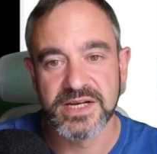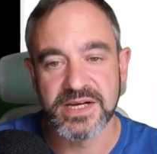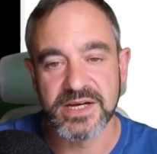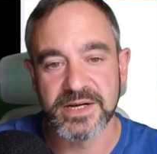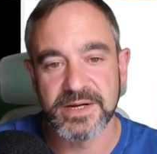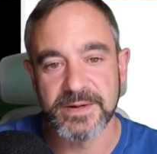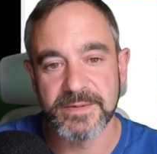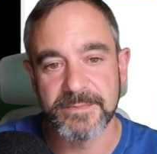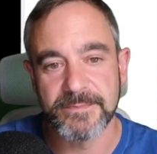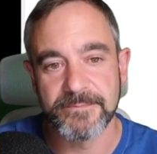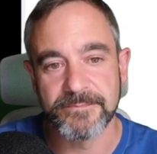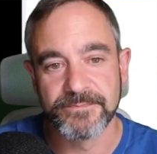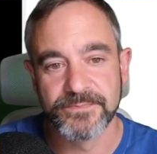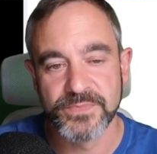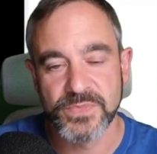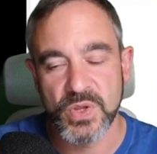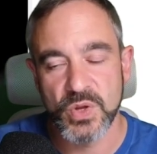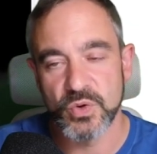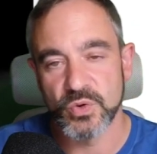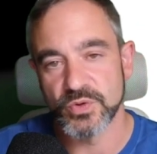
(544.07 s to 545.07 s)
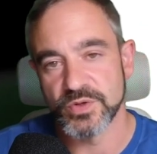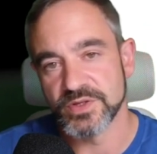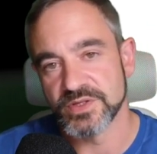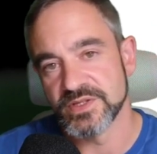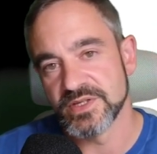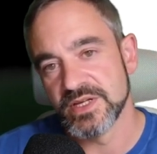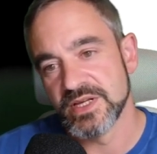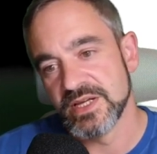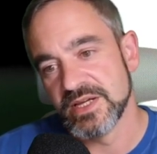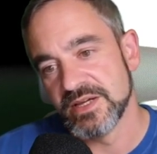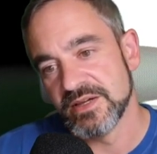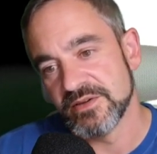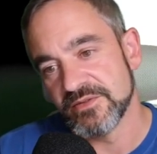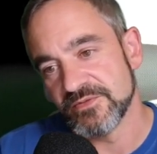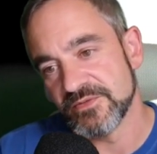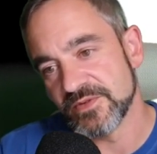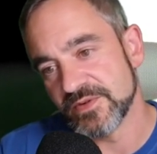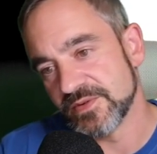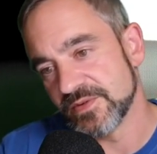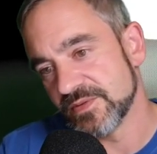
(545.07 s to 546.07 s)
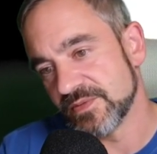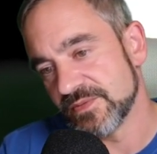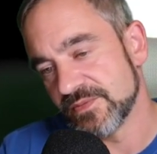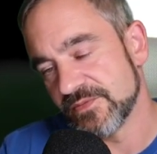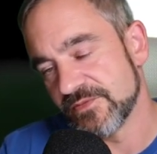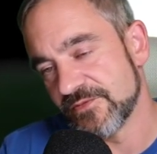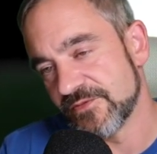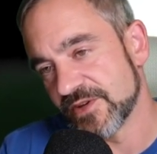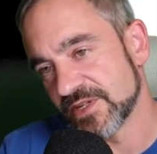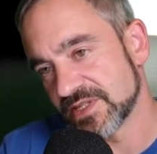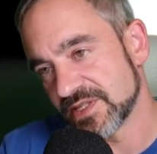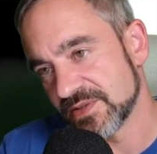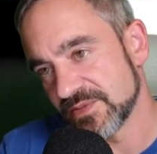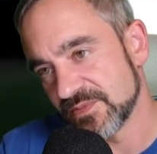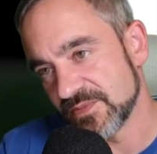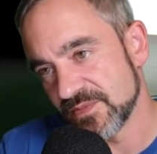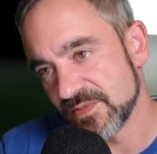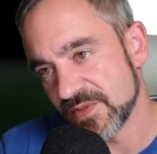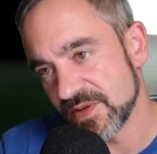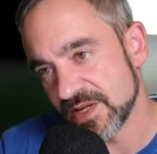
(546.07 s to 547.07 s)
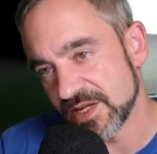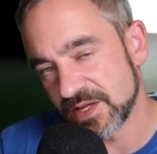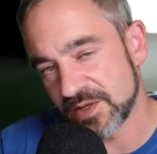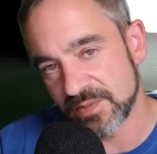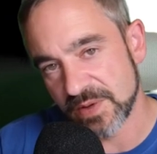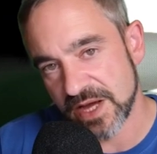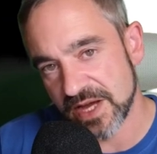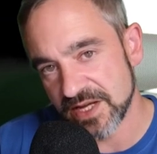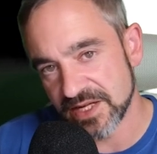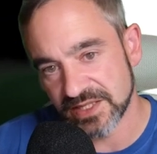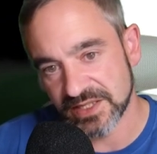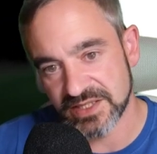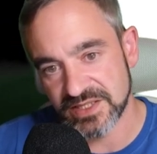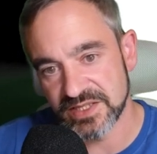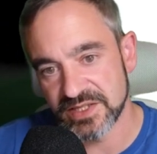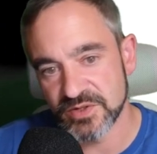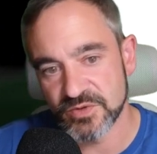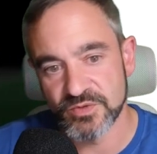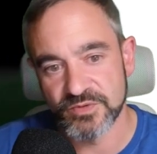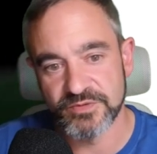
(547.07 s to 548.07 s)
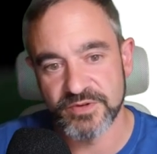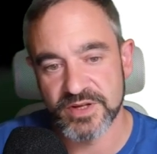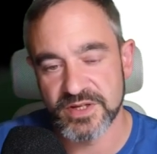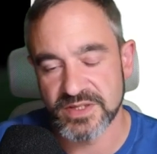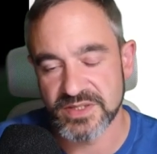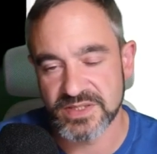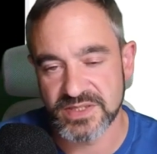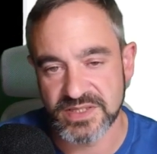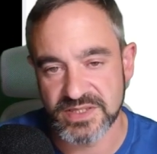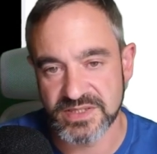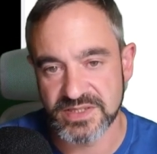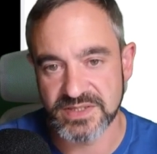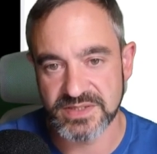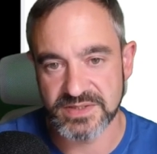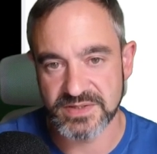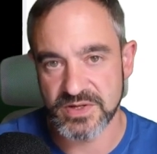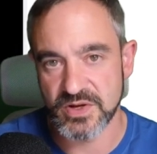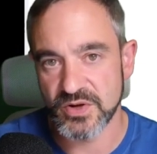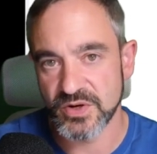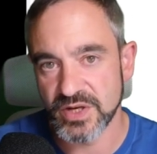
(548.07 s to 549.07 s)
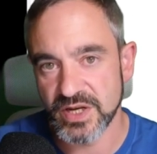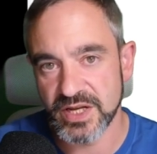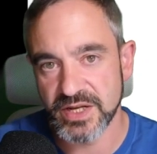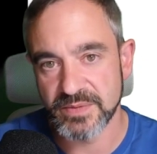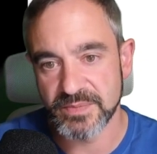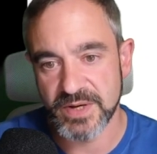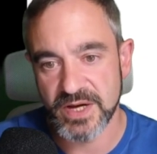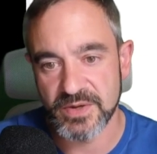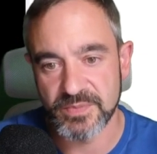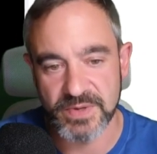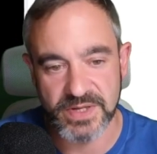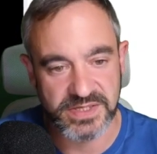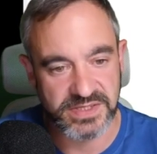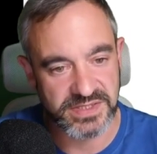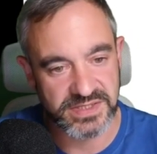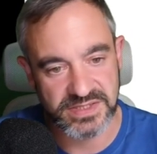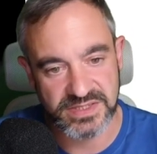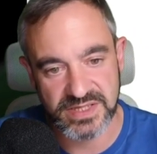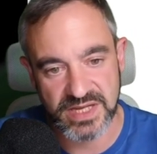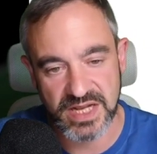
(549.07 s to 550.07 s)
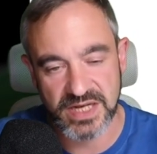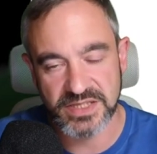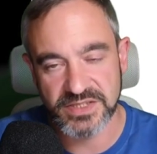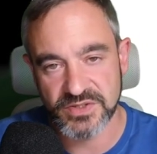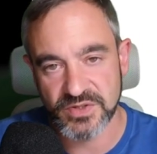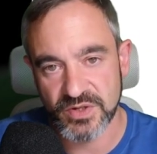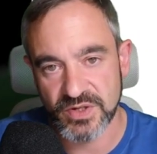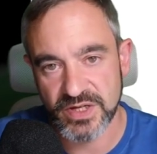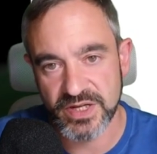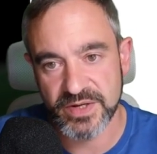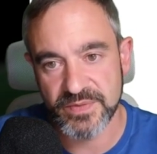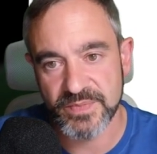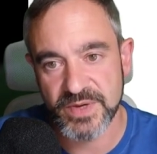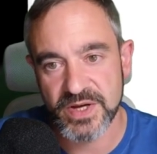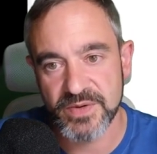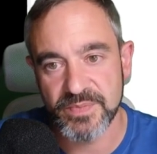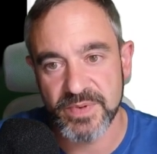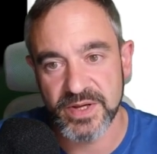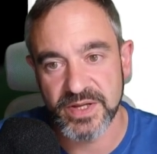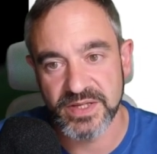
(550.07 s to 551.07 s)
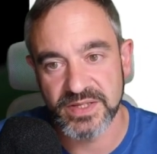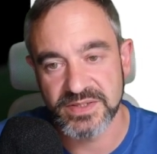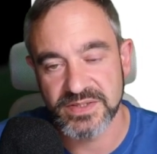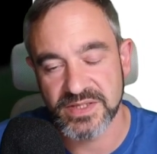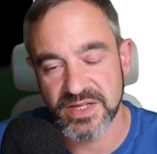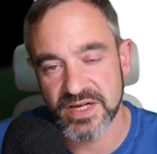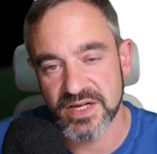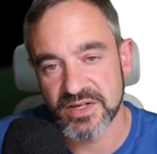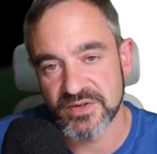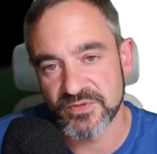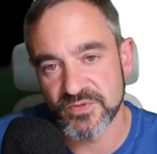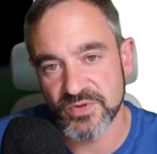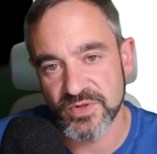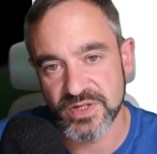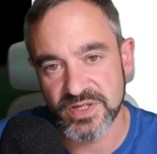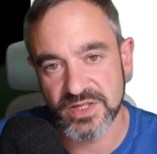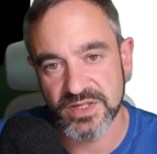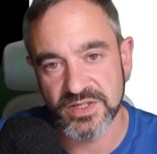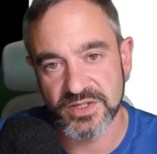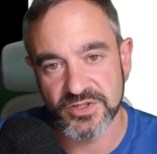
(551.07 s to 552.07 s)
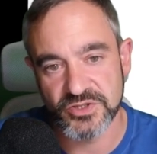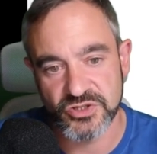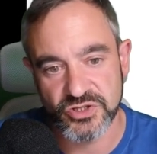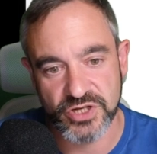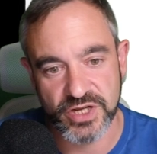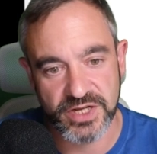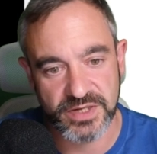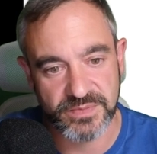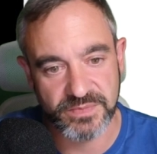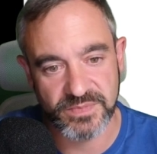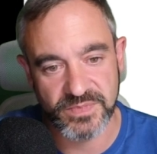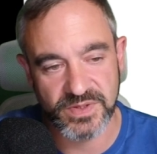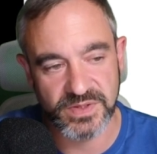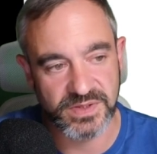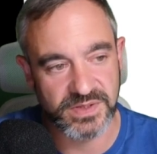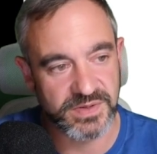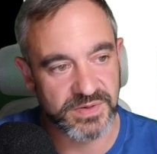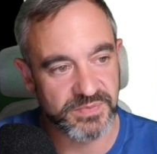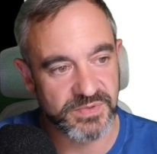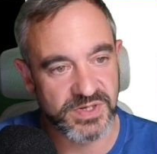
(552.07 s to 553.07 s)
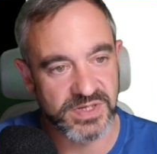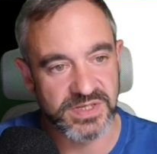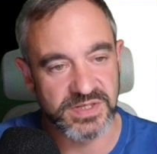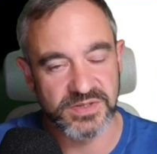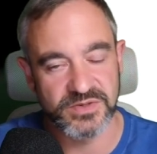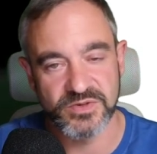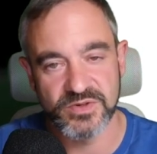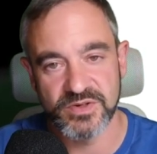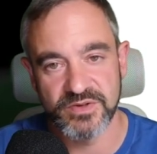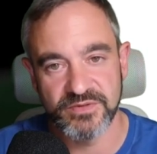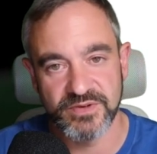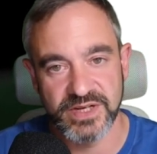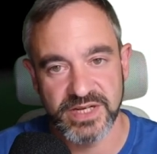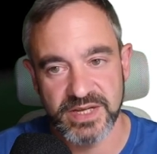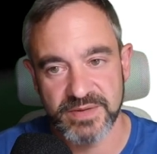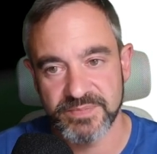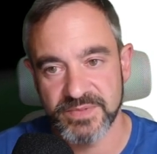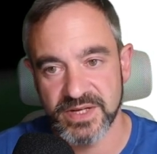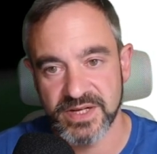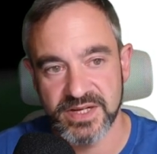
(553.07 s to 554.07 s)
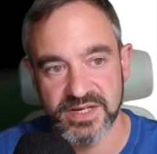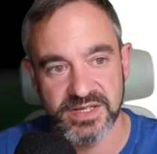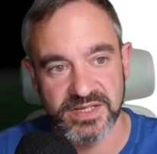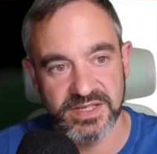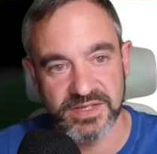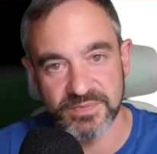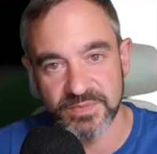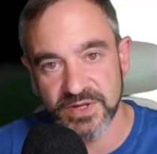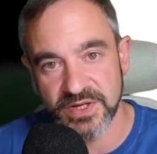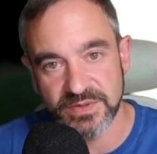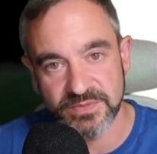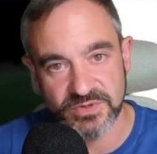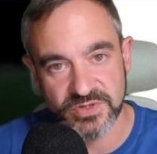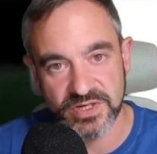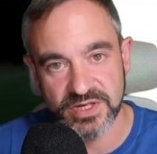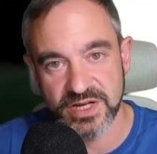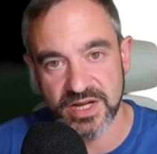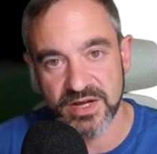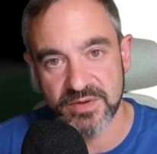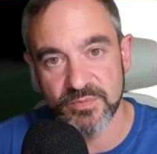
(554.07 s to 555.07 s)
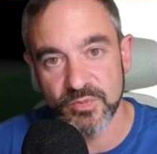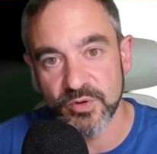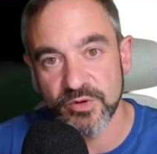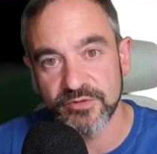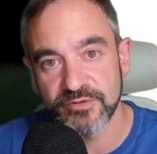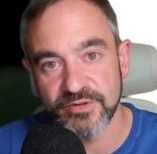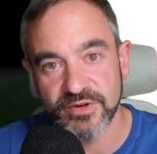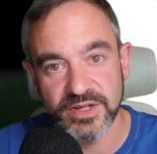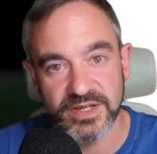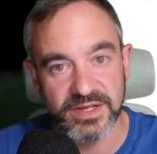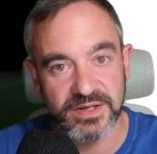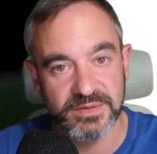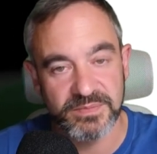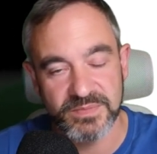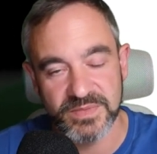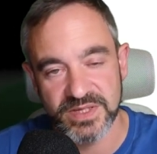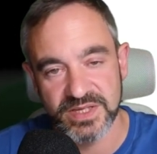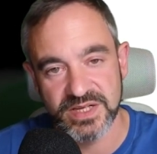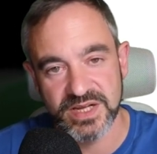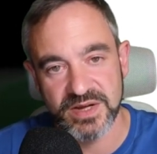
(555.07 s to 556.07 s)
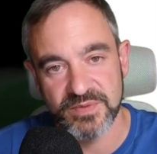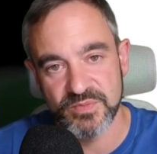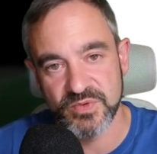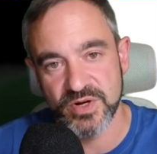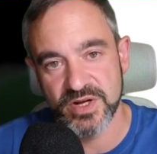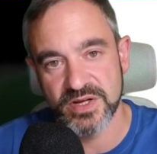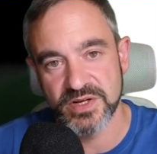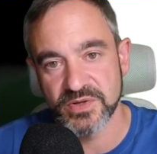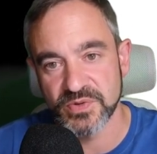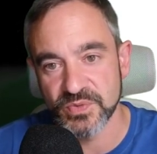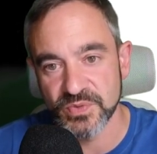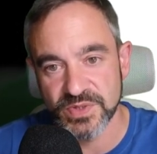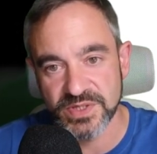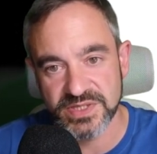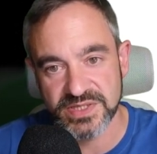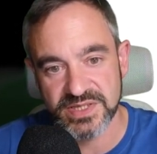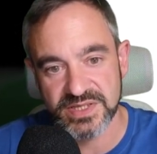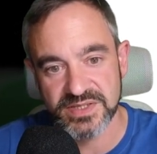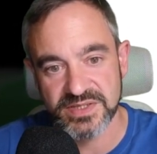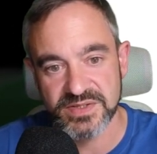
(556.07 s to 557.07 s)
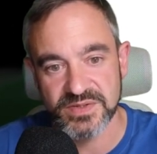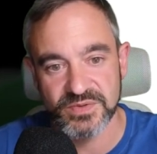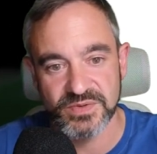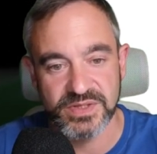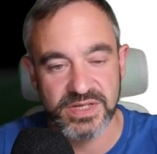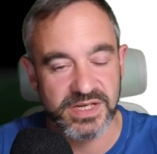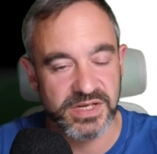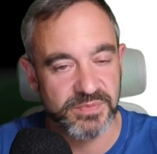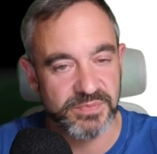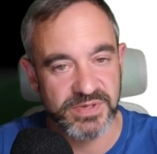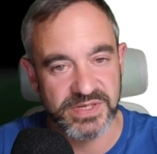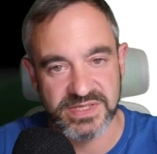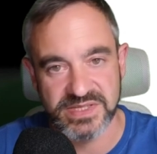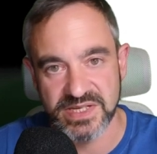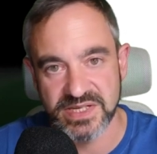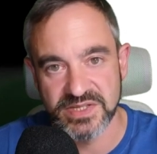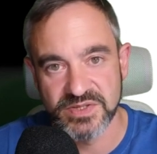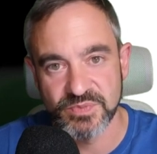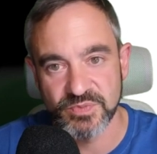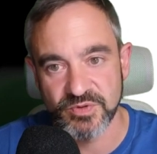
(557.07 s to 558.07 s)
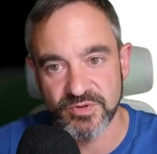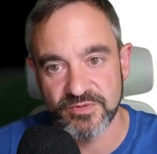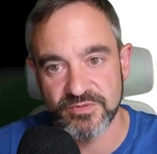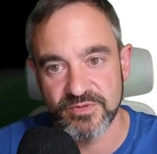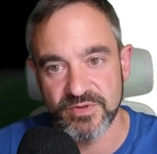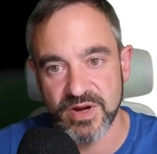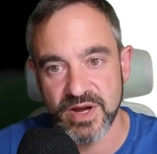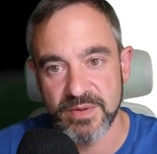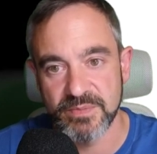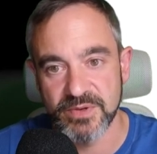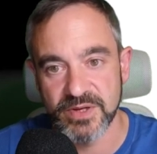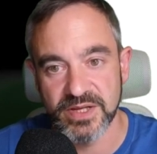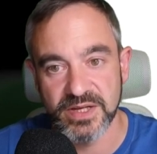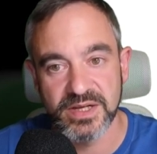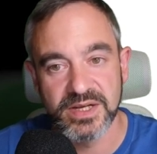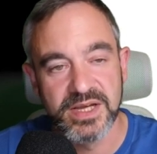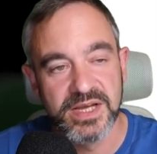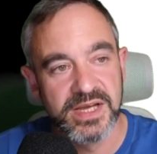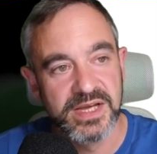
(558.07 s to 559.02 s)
Ähm, und was ich halt richtig gut fand, ist, dass es online machbar ist. Es ist alles online machbar, jetzt gerade wo ich hier in den Staaten bin. Da bin ich natürlich weit ab. Da kann ich nicht mal eben schnell nach Hamburg fliegen, mich in Hamburg an die Uni setzen und dann eine Präsenzprüfung ablegen.